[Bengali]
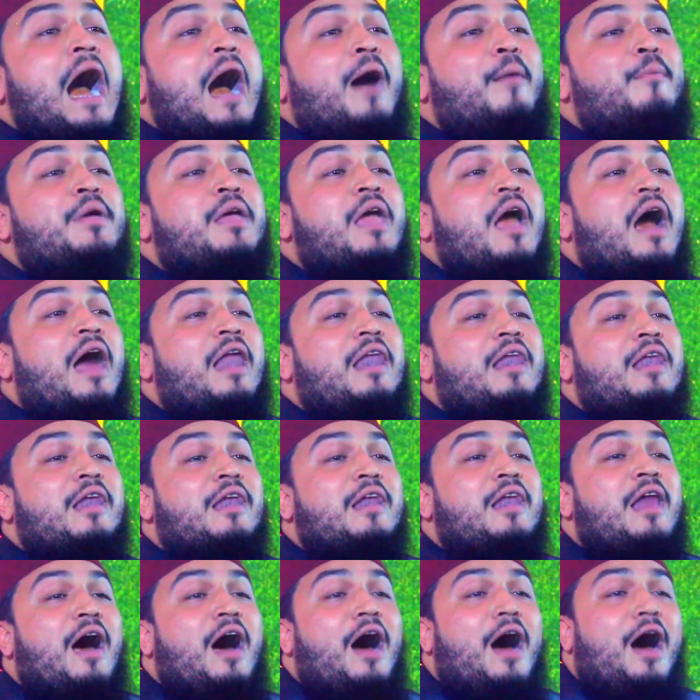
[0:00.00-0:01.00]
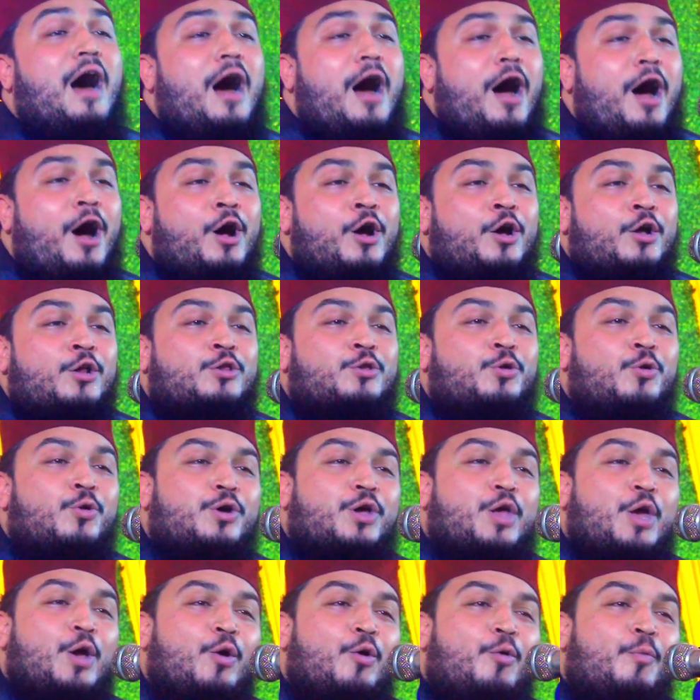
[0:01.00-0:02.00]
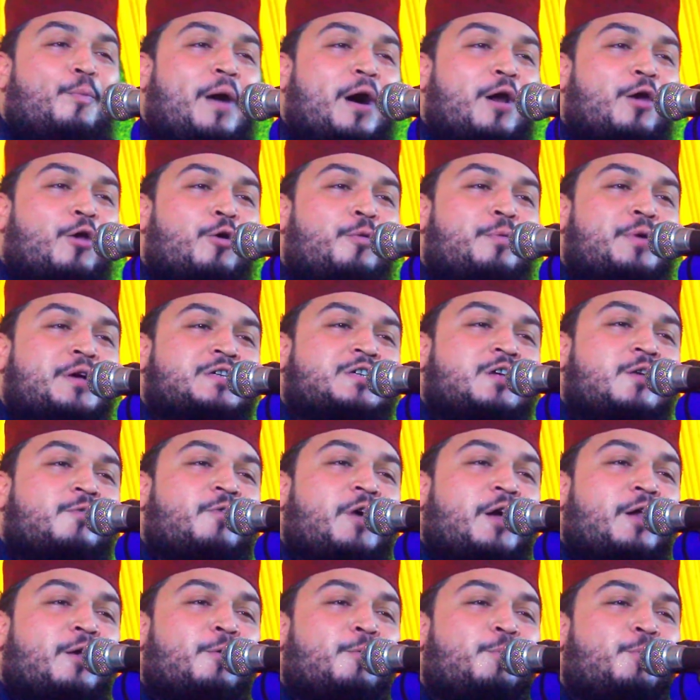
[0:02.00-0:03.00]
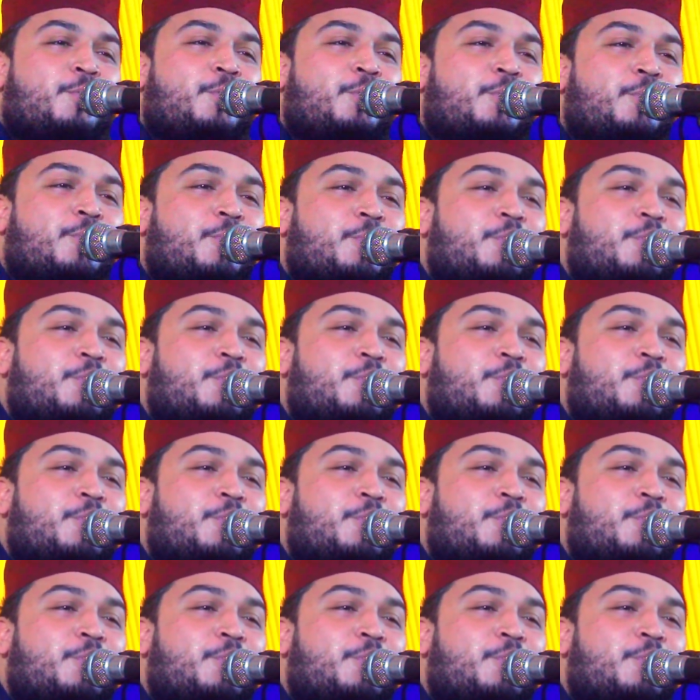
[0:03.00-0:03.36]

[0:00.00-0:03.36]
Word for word: আমি আল্লাহ তোকেও ভালোবেসে ফেলবো